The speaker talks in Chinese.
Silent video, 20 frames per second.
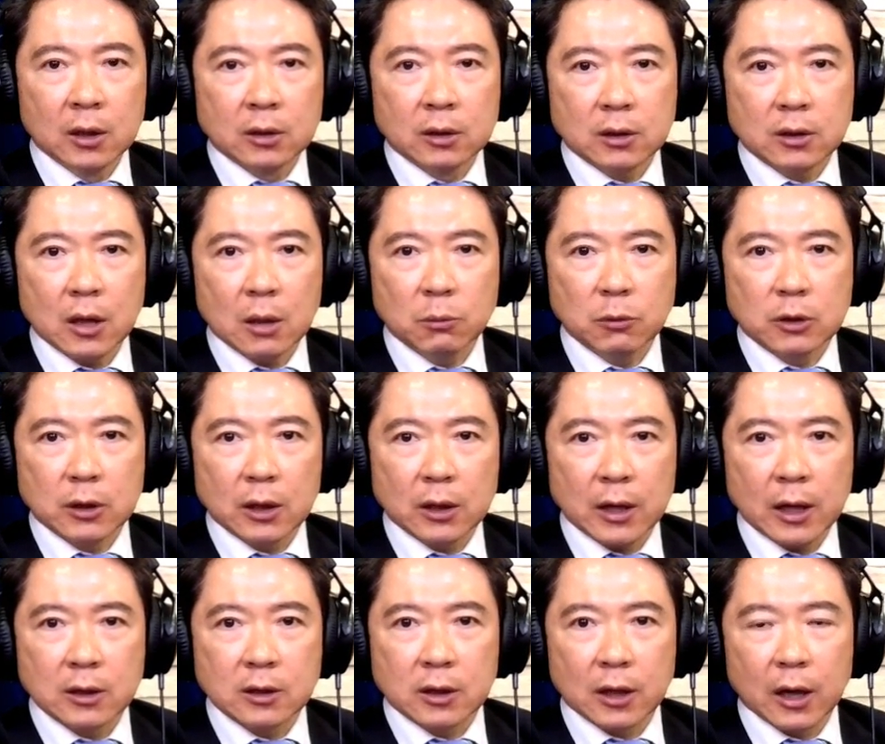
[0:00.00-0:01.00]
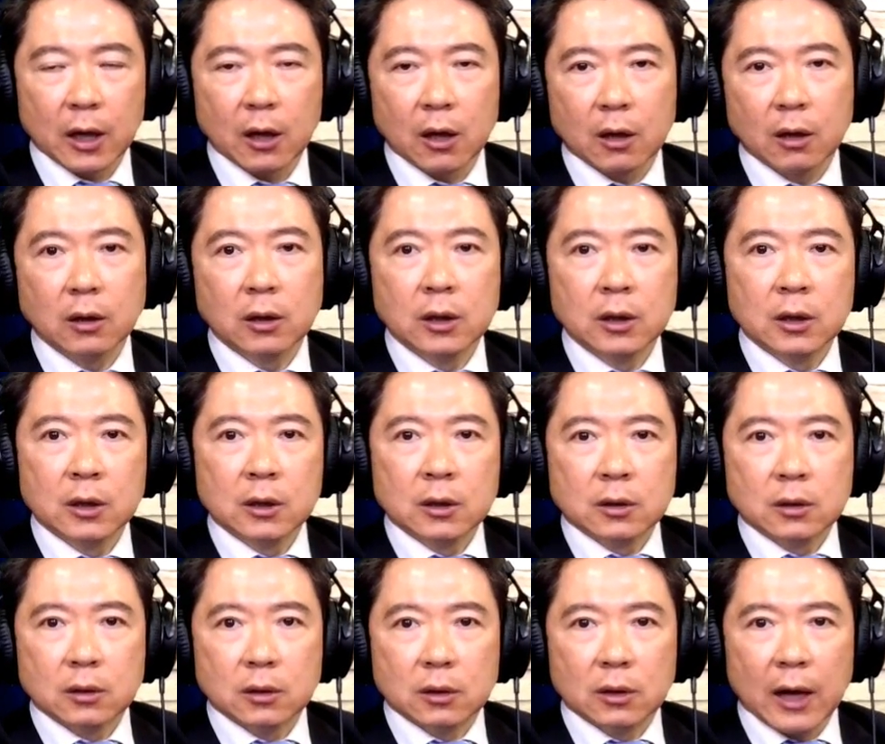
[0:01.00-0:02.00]
那现在目前看起来啊，
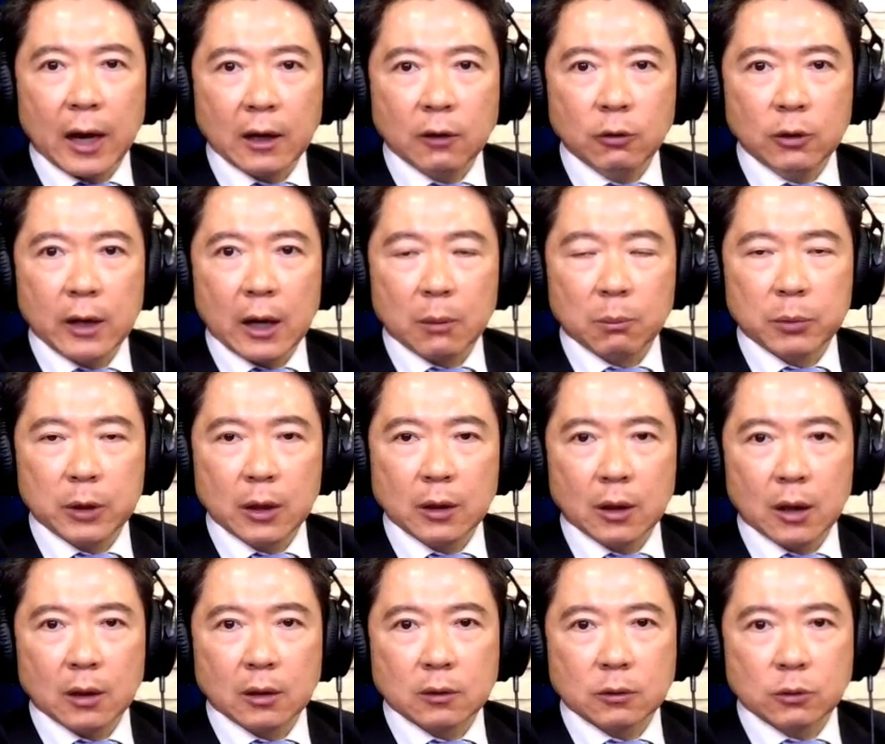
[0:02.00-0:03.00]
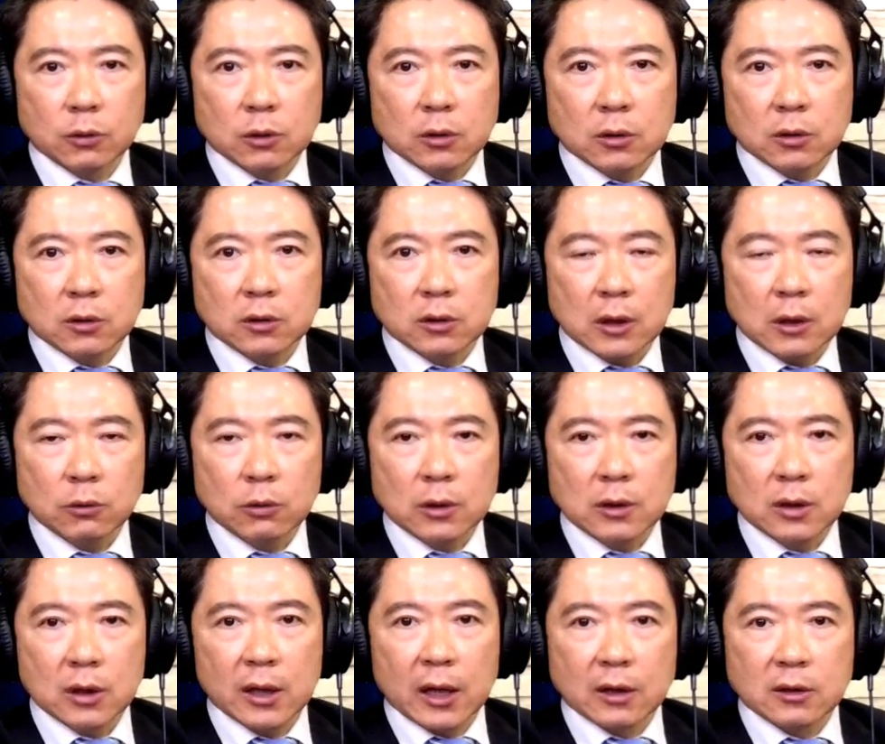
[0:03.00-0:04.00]
呃，蓝绿两边呢，针对
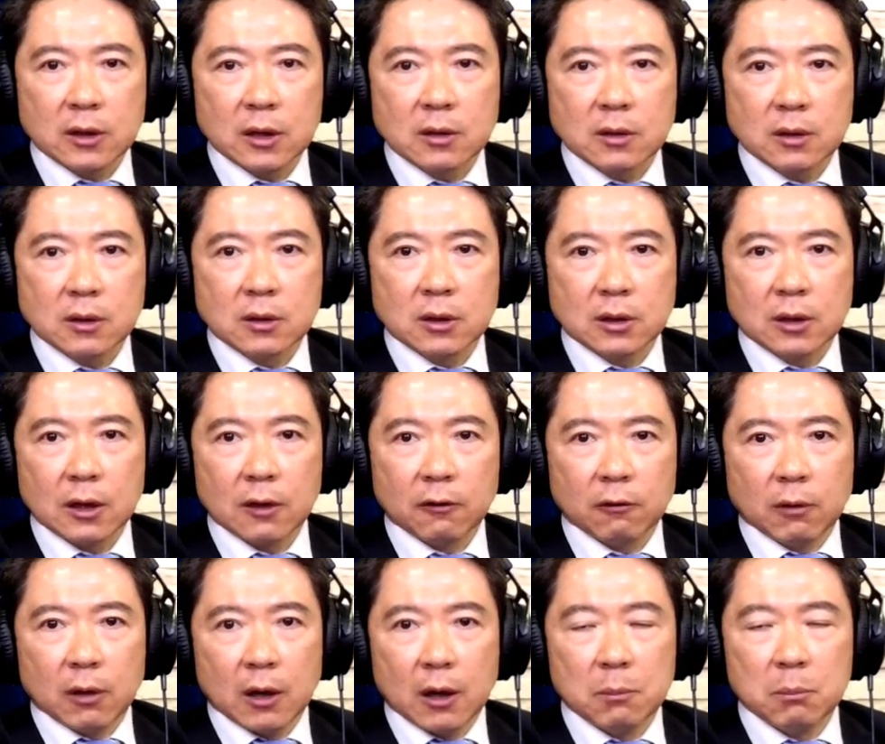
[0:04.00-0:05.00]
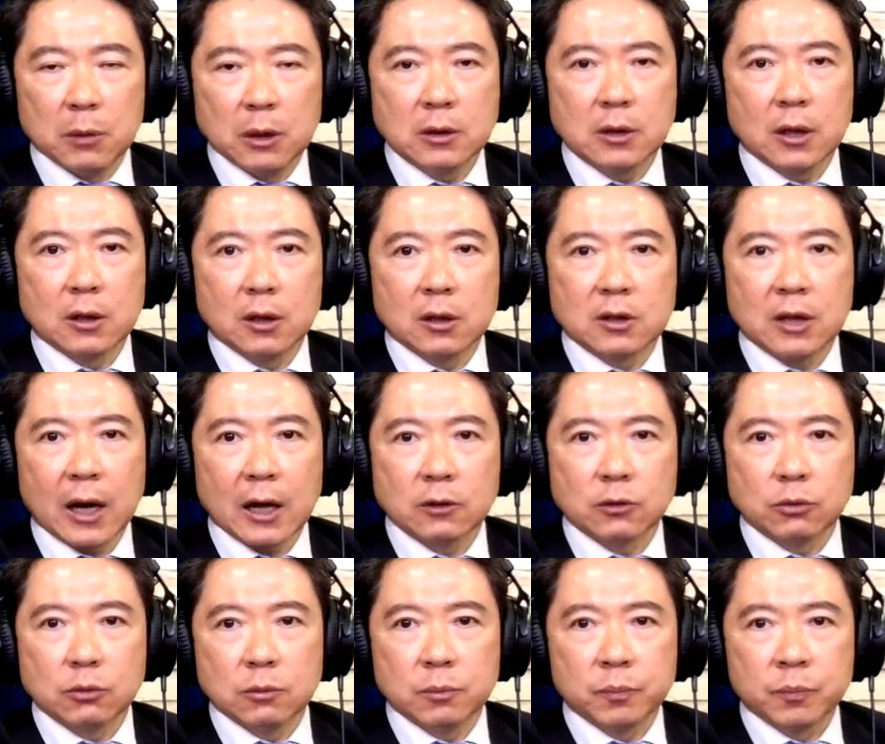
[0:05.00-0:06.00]
这两件事情也很明显的差
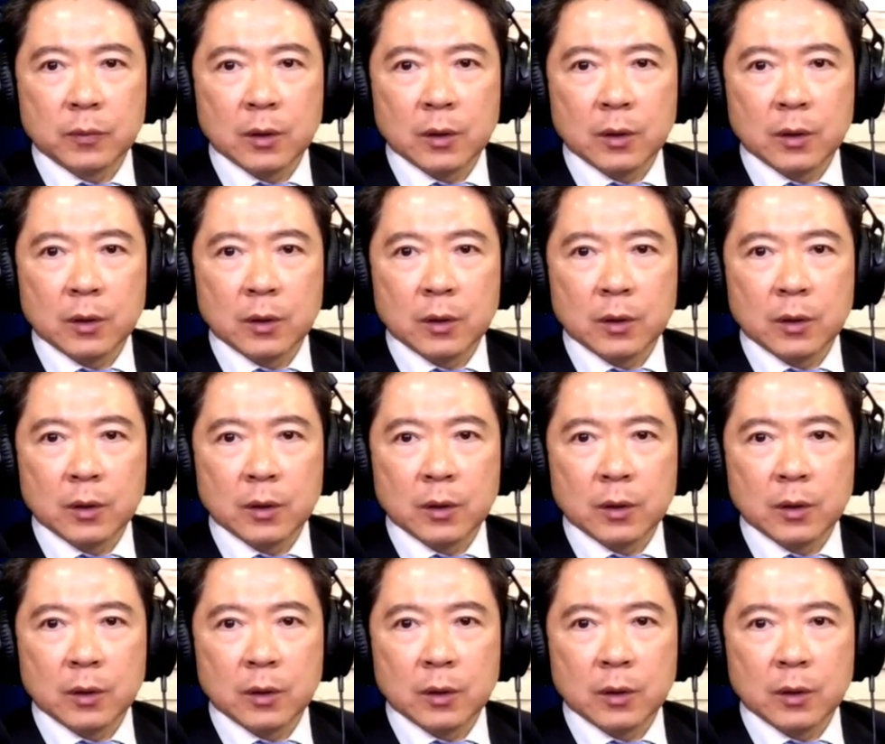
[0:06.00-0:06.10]
距。